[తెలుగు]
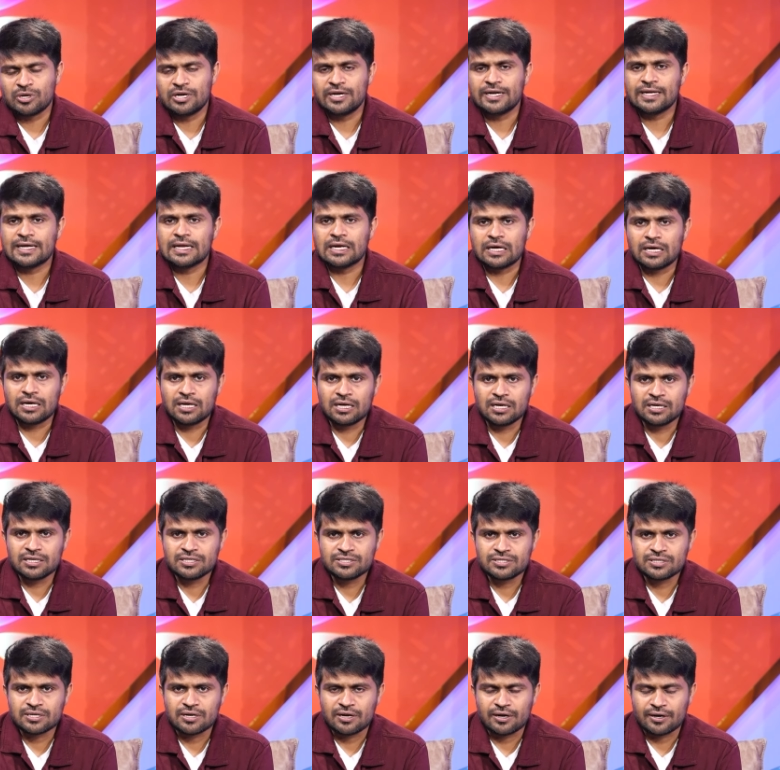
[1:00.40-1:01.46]
పొలిటికల్
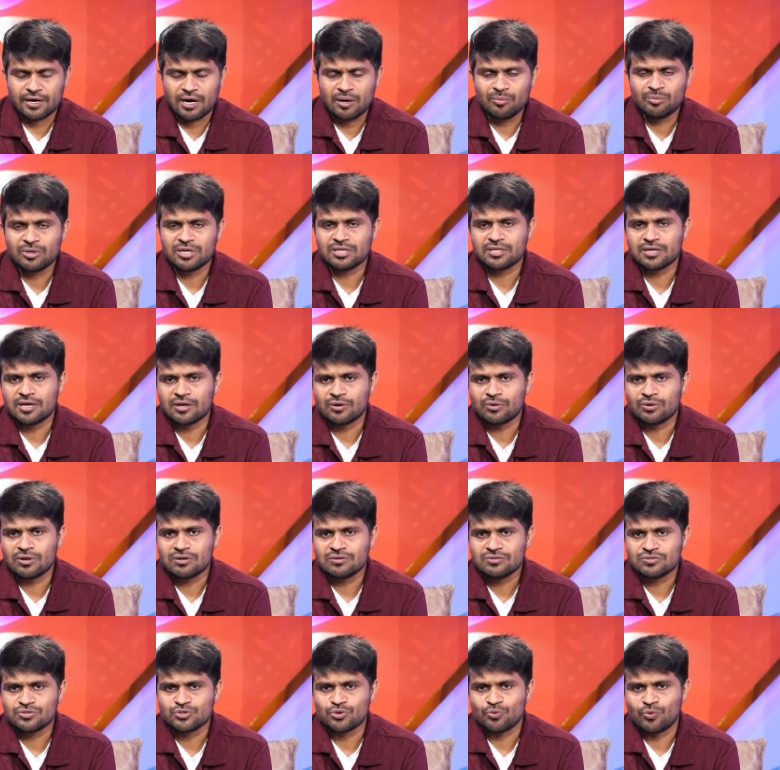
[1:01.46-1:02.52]
అనలిస్ట్ రామ్నాథ్ గారు
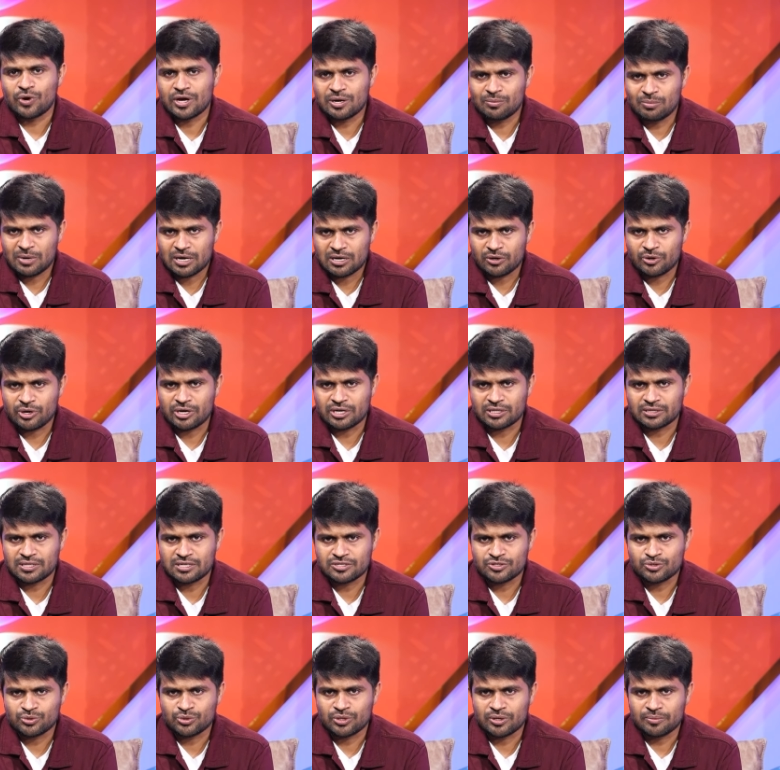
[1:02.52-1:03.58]
ఉన్నారు సో వారి మాటలో నాకు
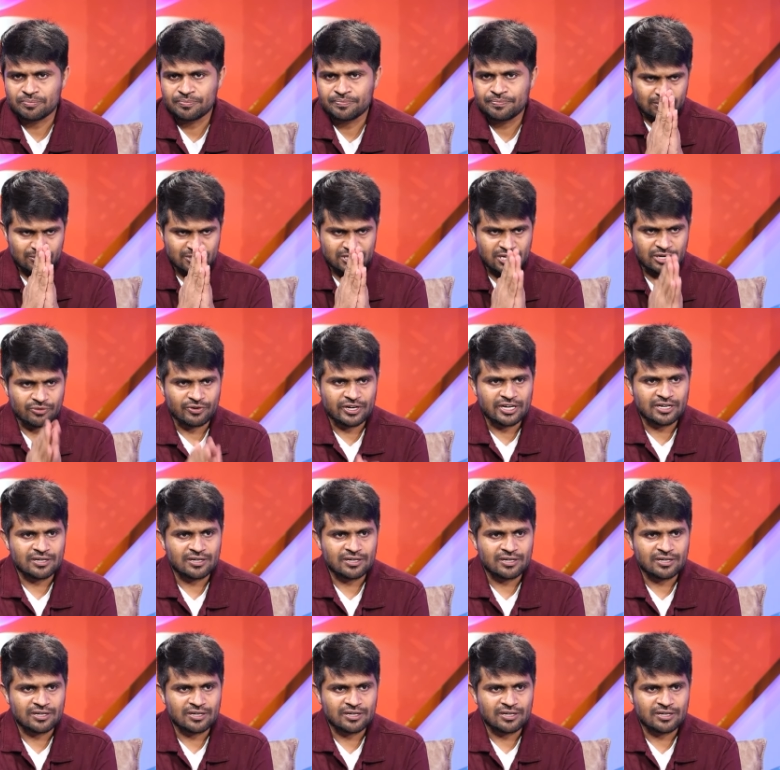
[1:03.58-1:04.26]
తెలుసుకుందాం నమస్కారం